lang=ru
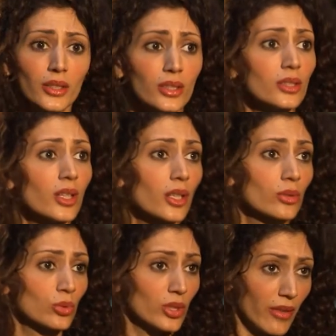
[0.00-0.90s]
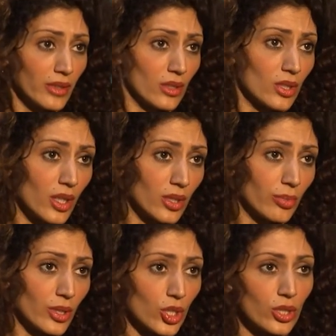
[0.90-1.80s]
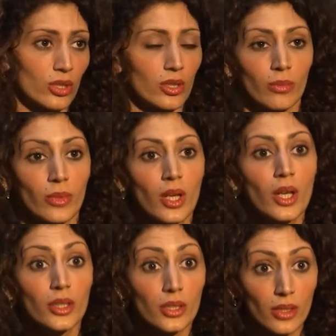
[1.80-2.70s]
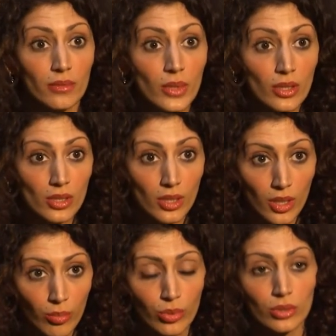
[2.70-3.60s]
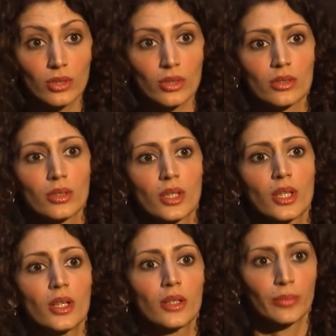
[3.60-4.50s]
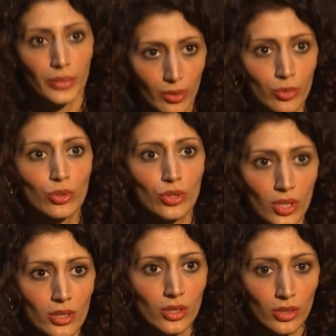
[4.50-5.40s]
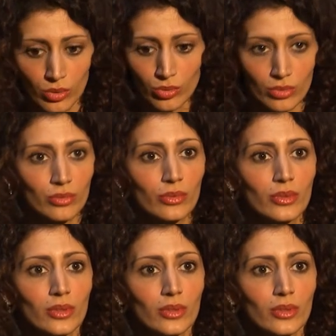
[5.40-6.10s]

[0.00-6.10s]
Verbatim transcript: Это не так, ну давайте цыгане пляшите нам. Это совместная работа, потому что зритель, ну,